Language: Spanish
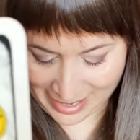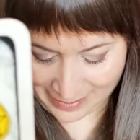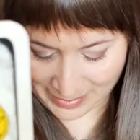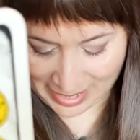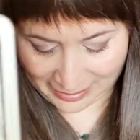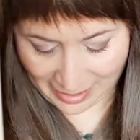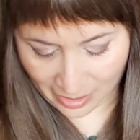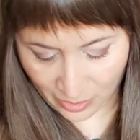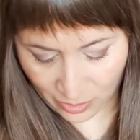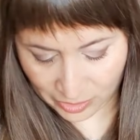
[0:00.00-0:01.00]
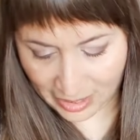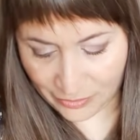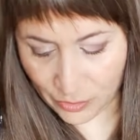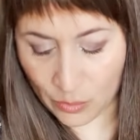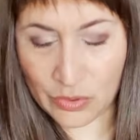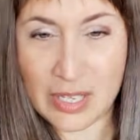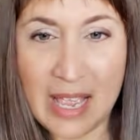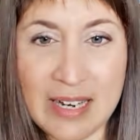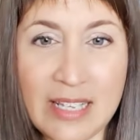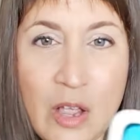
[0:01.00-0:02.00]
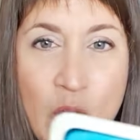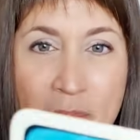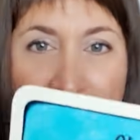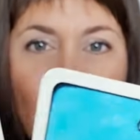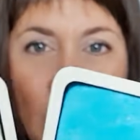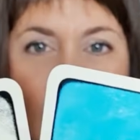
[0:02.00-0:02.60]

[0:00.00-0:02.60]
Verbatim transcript: Mira, tengo tanto un 10 de copas como